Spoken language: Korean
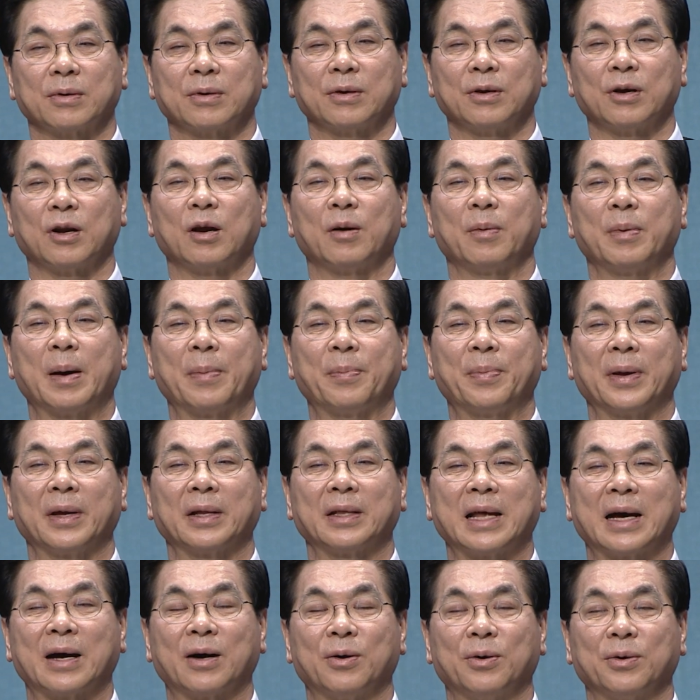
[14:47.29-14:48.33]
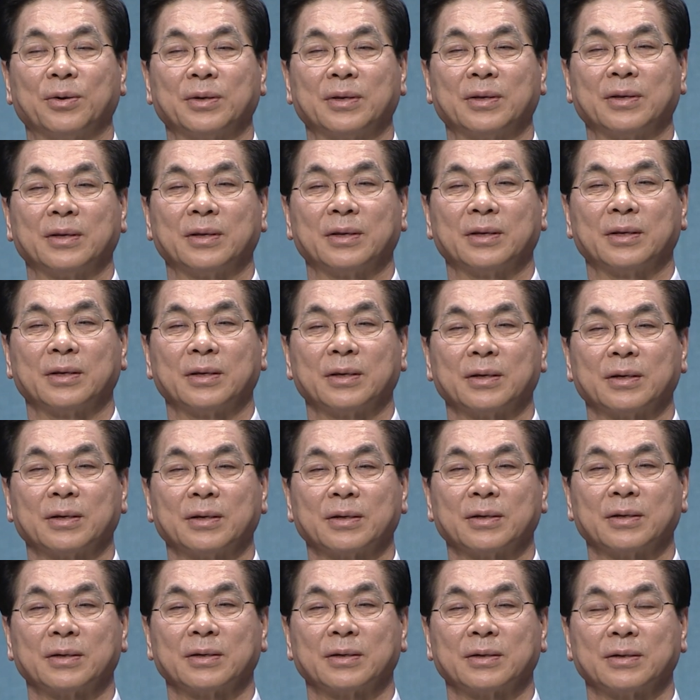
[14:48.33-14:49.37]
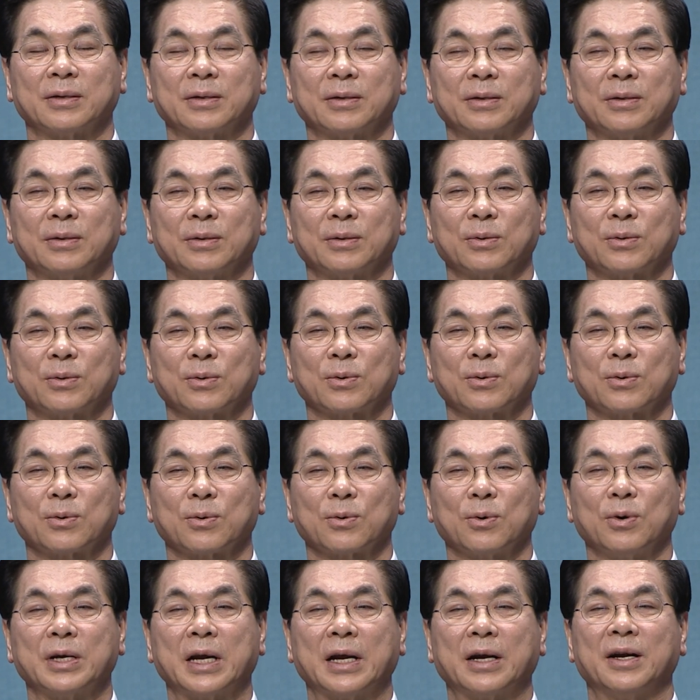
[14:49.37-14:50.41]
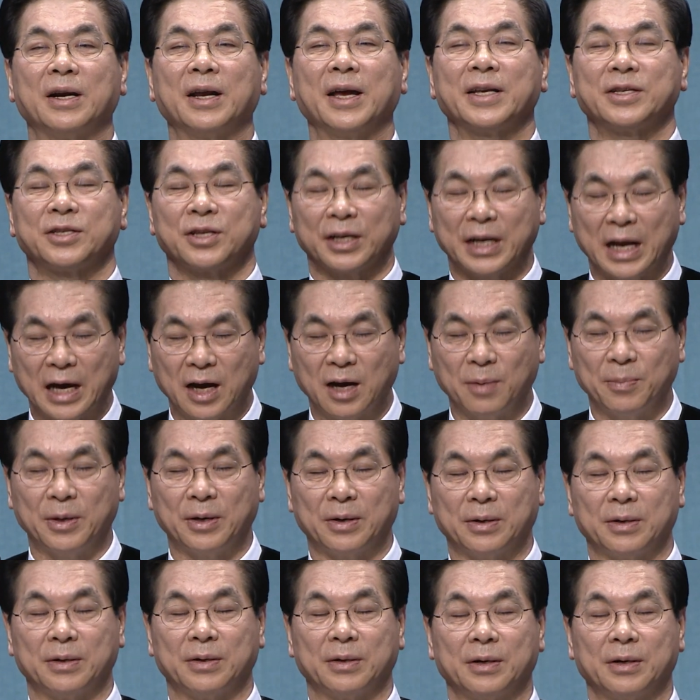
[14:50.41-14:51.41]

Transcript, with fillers: 여러분 앞에 다가온 고난을 헤쳐나가며